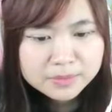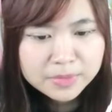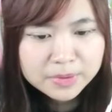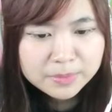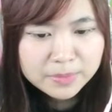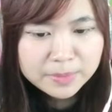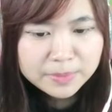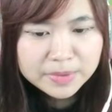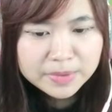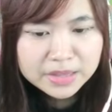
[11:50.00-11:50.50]
มัน
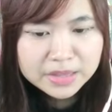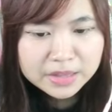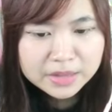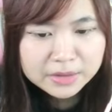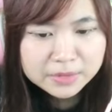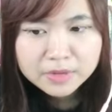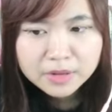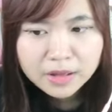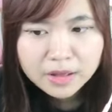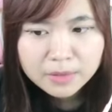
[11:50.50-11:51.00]
ไม่มี
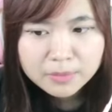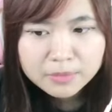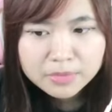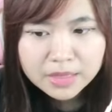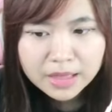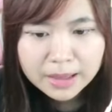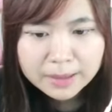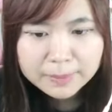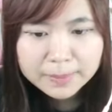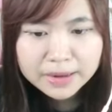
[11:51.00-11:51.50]
คำ
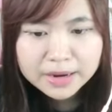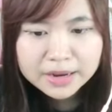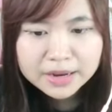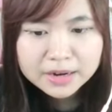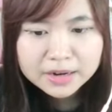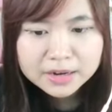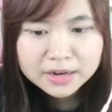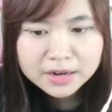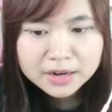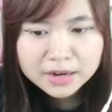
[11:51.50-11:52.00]
สาบอะไร
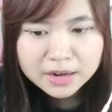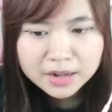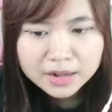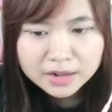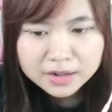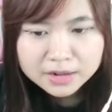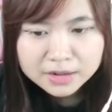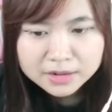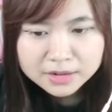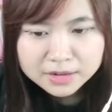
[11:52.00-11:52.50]
ทั้งนั้นอ่ะ
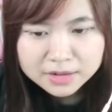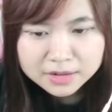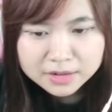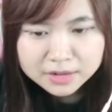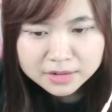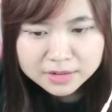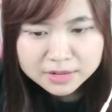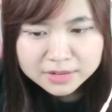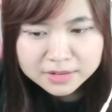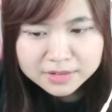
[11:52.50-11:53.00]

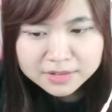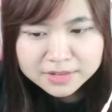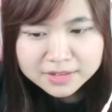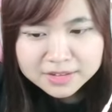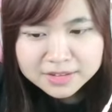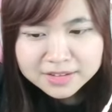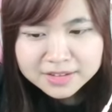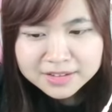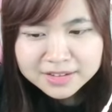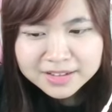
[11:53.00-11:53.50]

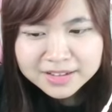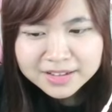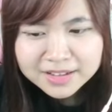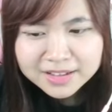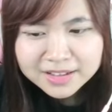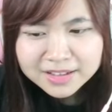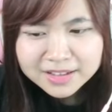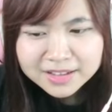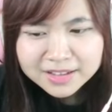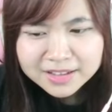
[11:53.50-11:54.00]
เอ
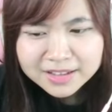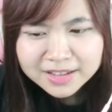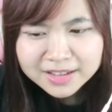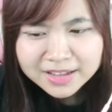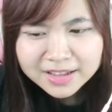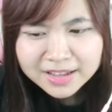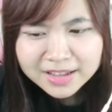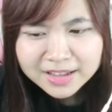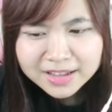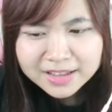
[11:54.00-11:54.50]
อ
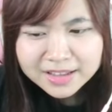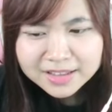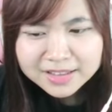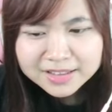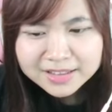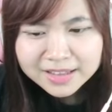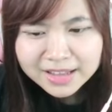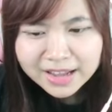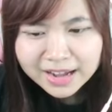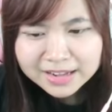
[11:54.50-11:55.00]

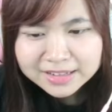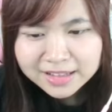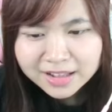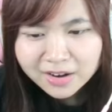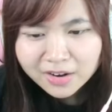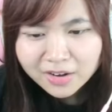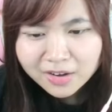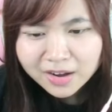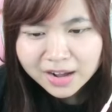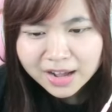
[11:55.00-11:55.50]
อยากจะ
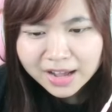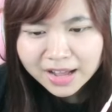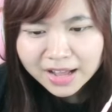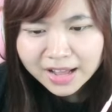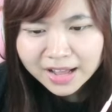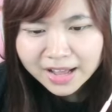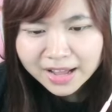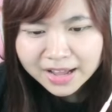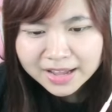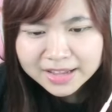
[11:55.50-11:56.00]
ร้องไห้
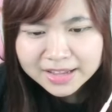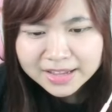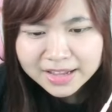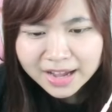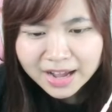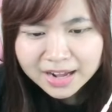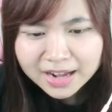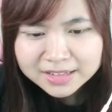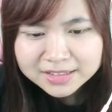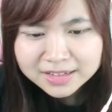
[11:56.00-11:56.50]

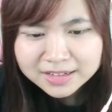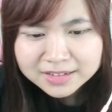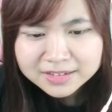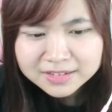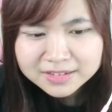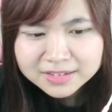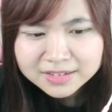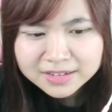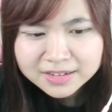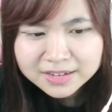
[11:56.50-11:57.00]
ยากจังเล
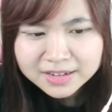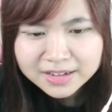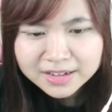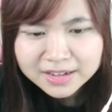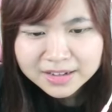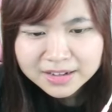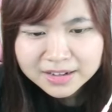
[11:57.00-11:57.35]
ย